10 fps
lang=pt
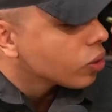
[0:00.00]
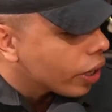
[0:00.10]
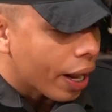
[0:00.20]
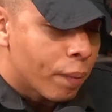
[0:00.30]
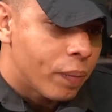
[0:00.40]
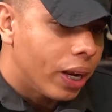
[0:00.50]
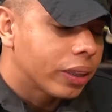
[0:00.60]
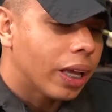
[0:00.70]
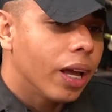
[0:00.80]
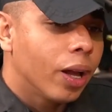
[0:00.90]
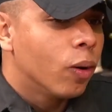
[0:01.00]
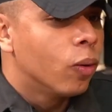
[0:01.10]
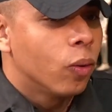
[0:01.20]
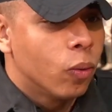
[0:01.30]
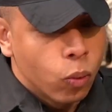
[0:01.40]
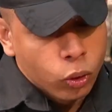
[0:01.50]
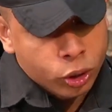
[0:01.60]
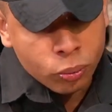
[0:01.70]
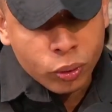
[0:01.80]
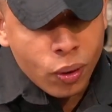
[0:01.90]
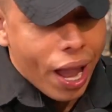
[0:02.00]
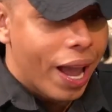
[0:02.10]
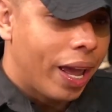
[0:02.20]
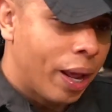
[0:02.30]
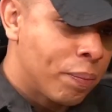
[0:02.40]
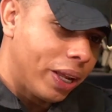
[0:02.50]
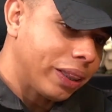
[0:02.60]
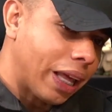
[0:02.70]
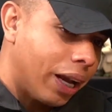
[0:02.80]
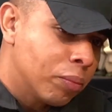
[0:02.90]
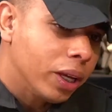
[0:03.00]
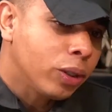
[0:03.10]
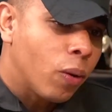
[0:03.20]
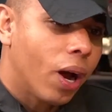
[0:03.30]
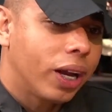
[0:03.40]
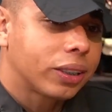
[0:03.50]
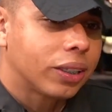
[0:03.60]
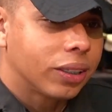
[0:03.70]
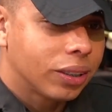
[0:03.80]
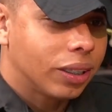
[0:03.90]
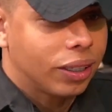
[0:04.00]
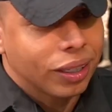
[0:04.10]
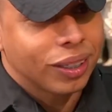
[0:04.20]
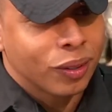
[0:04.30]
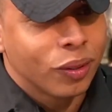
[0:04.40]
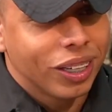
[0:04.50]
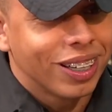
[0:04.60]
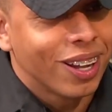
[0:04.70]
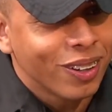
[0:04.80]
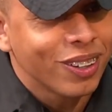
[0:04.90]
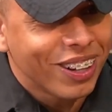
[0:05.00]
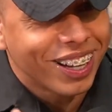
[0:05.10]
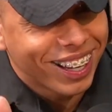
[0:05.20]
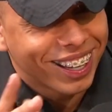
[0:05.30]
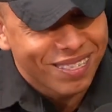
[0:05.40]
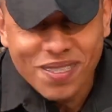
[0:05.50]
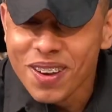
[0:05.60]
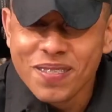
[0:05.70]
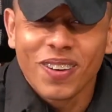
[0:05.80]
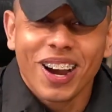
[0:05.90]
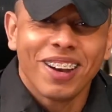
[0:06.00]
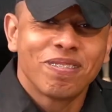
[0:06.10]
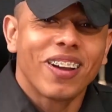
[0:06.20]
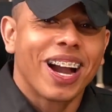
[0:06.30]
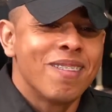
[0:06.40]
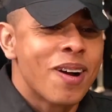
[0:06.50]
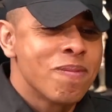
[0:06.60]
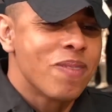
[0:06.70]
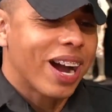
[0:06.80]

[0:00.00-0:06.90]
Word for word: Era o pra ele estar. Tá- é. O último não é, era ele estar tá nas minhas costas. Não, não, não. Porra, pega Eita mal pra